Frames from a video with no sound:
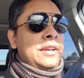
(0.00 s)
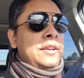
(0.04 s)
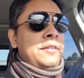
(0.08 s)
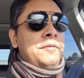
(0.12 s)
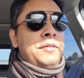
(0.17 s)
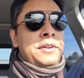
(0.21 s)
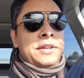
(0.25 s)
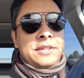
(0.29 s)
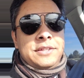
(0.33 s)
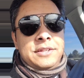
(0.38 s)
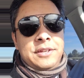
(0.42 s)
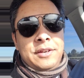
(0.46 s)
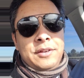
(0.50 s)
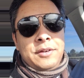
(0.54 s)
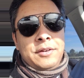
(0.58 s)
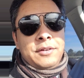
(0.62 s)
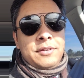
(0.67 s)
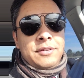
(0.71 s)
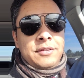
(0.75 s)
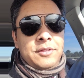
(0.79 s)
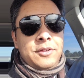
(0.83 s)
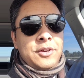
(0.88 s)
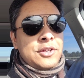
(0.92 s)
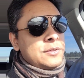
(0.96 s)
ডিফারেন্ট ছিল
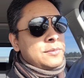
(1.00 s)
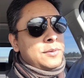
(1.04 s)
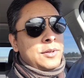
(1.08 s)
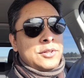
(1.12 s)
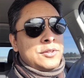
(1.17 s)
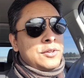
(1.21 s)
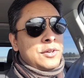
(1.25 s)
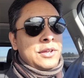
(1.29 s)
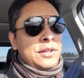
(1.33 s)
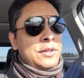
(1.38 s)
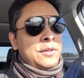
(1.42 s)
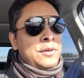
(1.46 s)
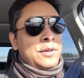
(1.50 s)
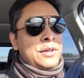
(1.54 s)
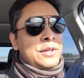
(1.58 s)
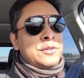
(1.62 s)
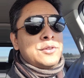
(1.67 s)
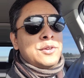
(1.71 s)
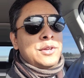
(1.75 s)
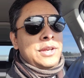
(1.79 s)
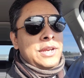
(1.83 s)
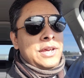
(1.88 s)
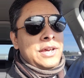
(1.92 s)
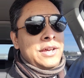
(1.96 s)
দশ বছর কিন্তু
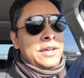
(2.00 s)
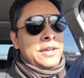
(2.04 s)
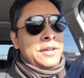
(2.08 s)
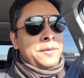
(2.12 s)
কিছুই না